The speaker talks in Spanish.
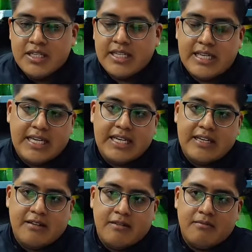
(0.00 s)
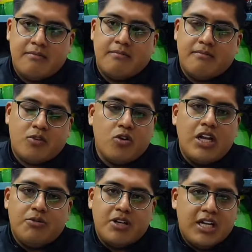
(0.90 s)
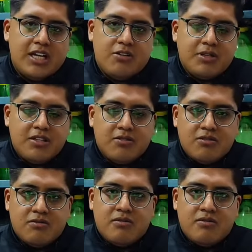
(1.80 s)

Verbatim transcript: que colabora al lado mío